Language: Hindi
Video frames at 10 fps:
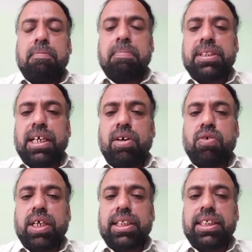बसा
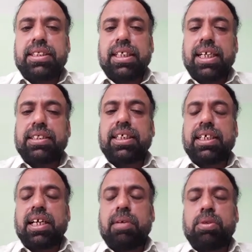अवत इस तरह से
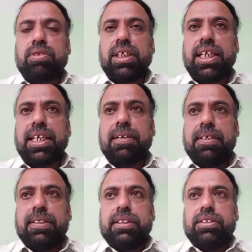ख़राब होती हैं
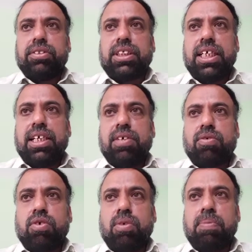कि
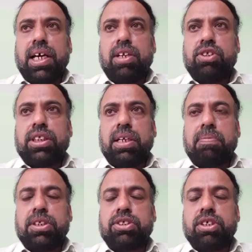कोई बायोलॉजिकल
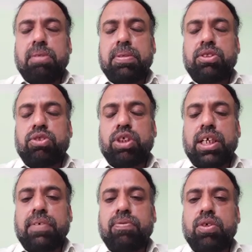डिस्टर्बेंस जो
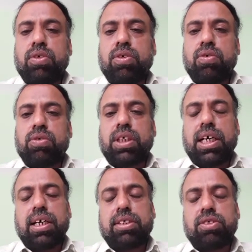है वो
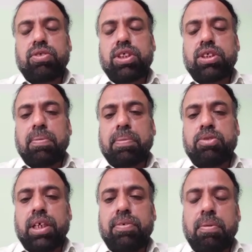उनका उनकी सबब जो है वो